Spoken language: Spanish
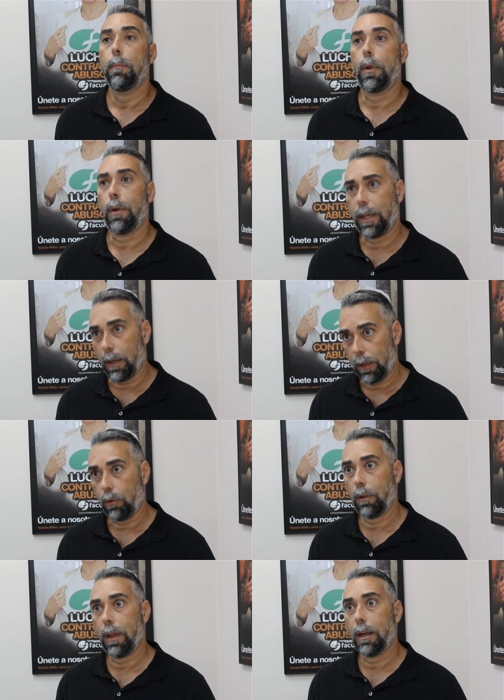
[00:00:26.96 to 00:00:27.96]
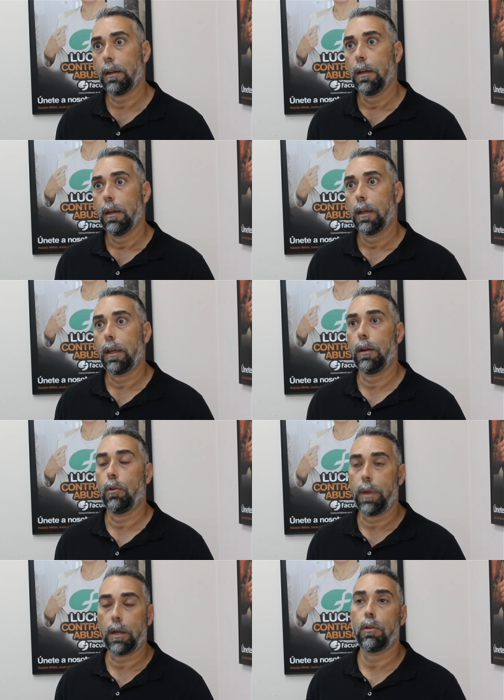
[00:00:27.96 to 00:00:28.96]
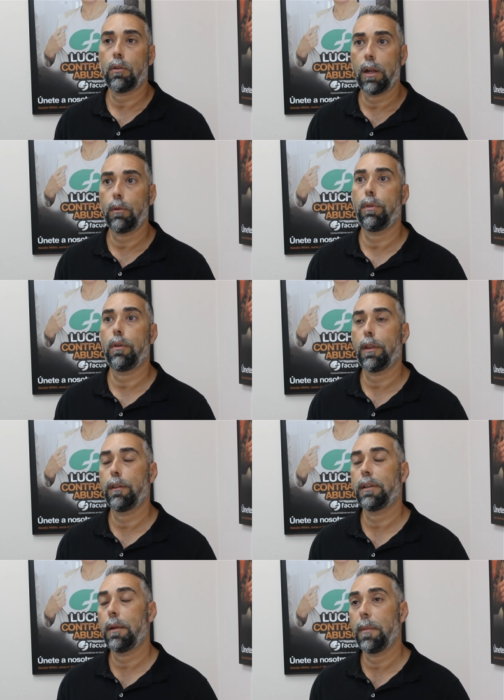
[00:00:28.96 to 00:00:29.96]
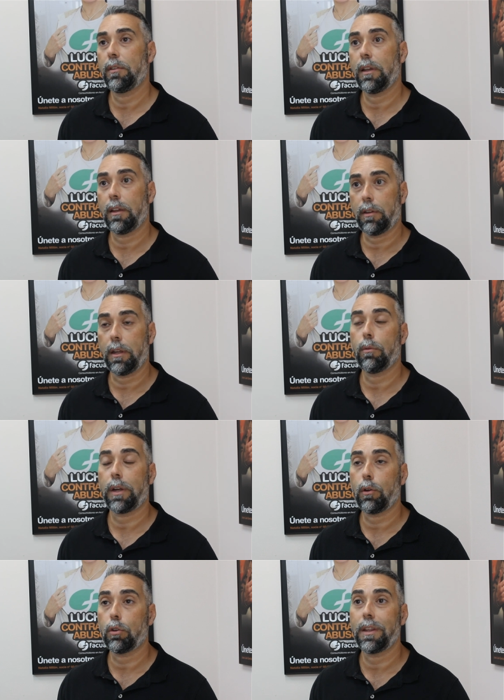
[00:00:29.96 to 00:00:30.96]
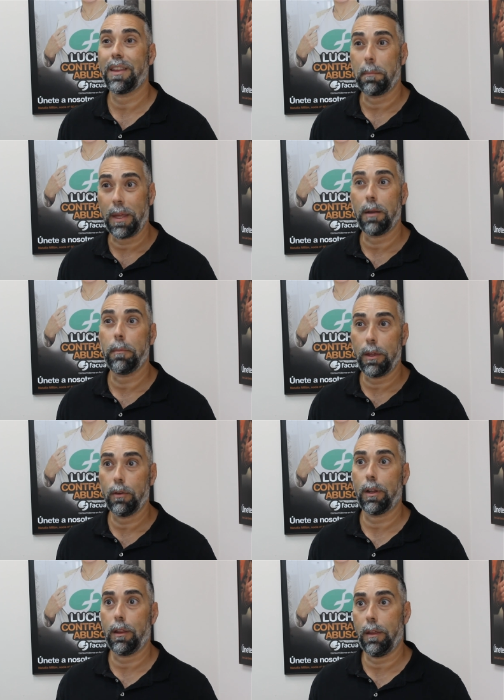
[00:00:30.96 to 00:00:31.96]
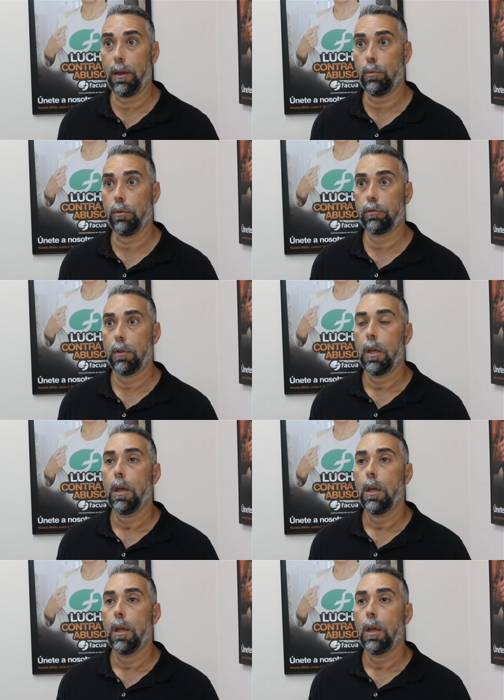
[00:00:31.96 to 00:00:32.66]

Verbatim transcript: pero hay que recordar que el gobierno nos anunció hace tres meses que sería un recorte de mil millones de euros.